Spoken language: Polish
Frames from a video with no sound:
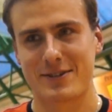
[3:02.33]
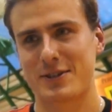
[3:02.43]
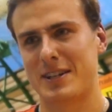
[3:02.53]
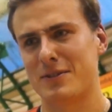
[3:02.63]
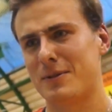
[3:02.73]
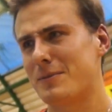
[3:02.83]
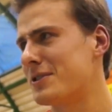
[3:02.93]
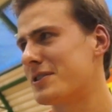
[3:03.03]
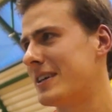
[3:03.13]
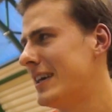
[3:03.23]
3-1. No ja
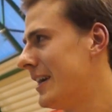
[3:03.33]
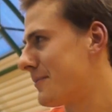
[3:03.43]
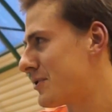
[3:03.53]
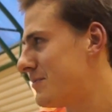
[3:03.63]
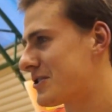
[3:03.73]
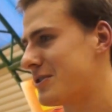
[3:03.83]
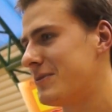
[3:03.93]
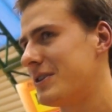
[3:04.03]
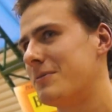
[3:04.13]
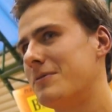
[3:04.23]
myślę, że przed
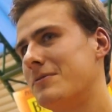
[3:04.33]
meczem nikt,